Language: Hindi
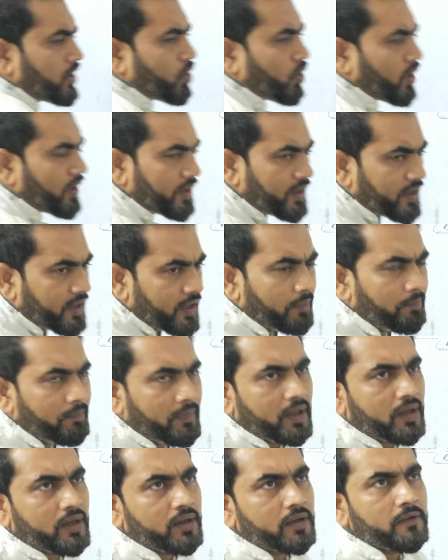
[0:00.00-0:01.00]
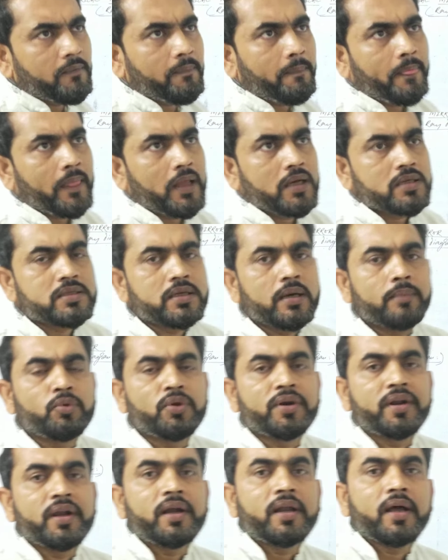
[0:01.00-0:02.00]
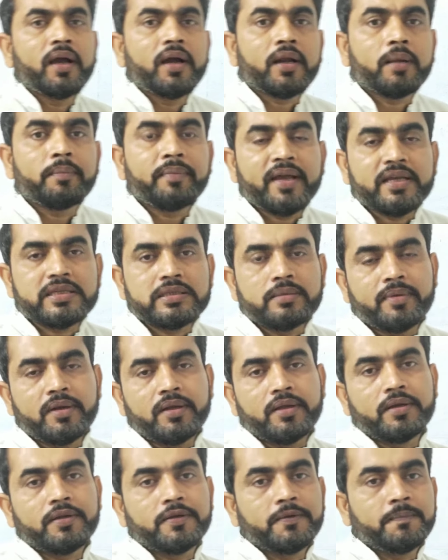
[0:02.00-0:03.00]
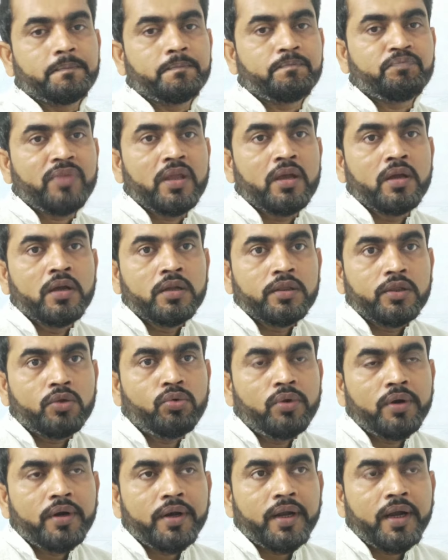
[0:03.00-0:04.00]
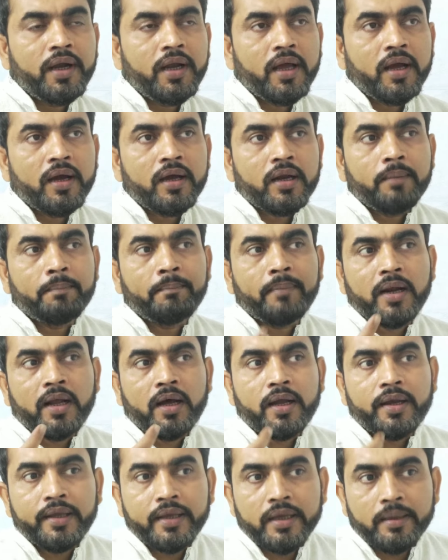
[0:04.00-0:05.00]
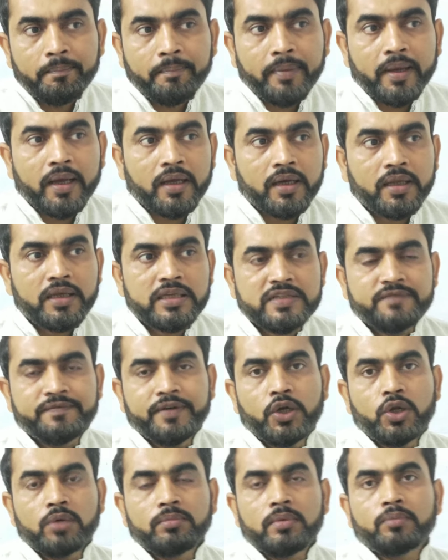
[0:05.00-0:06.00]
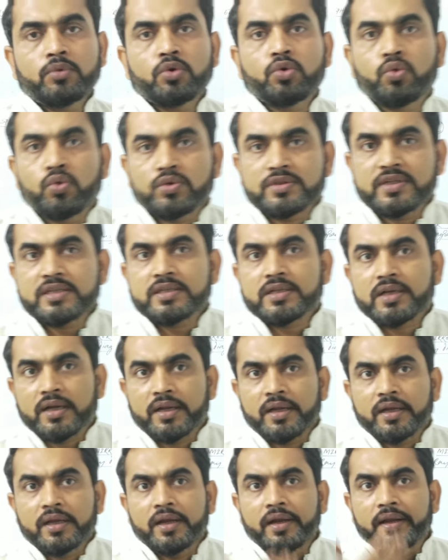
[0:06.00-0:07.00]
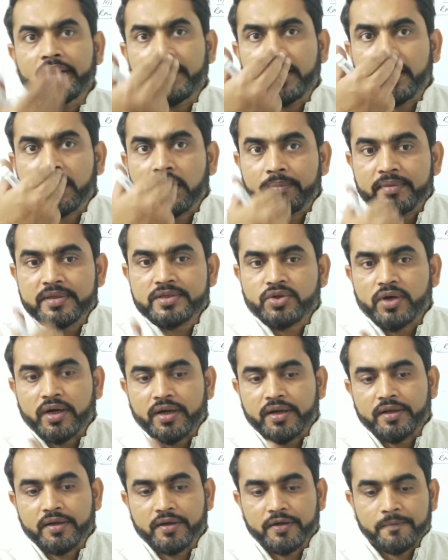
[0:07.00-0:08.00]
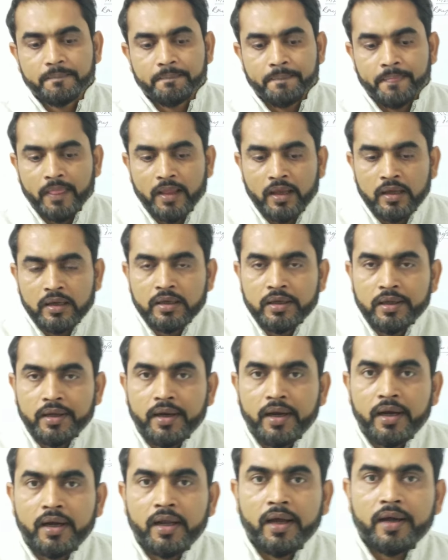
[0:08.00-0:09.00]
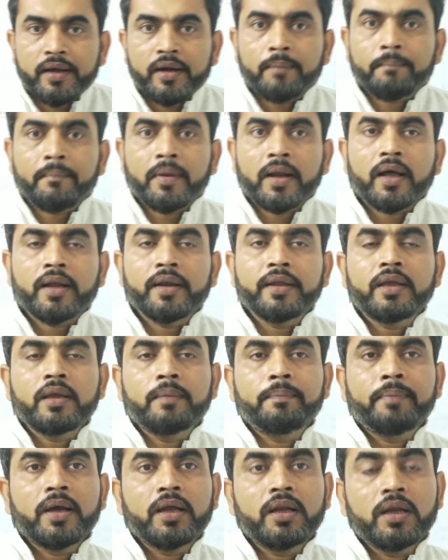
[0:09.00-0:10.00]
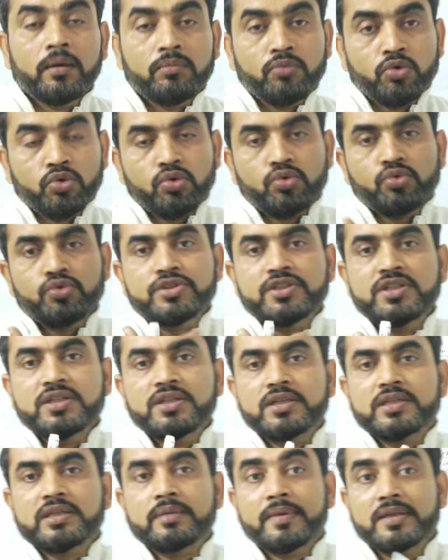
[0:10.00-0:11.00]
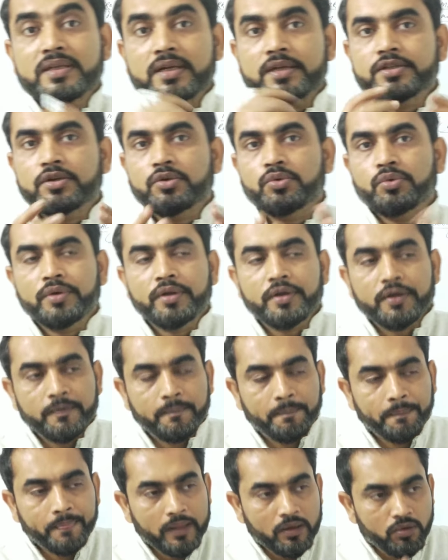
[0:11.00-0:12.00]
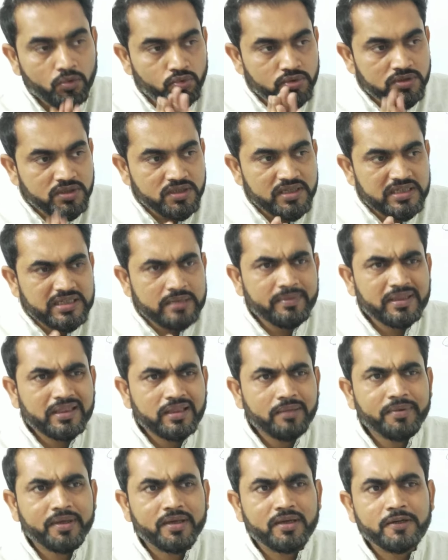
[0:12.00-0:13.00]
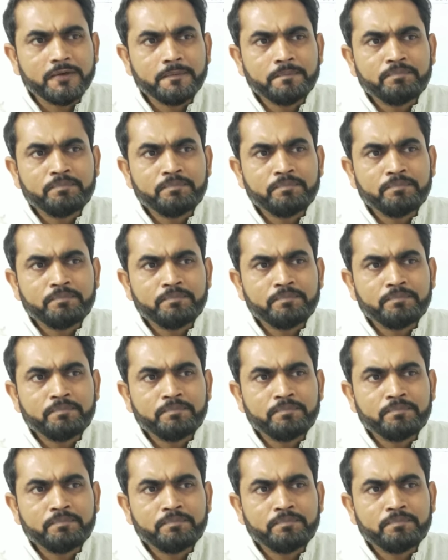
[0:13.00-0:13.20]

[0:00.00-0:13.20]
कॉन्केव मिरर से हम लोग रेड डायग्राम कैसे बनाना है देखो रेड डायग्राम बनाने के पहले इस वीडियो में हम लोग कोशिश करेंगे रेड डायग्राम स्टार्ट करें रेड डायग्राम बनाने के पहले हम लोगों को कुछ चीज़ें समझना ज़रूरी है कुछ चीज़ें मतलब क्या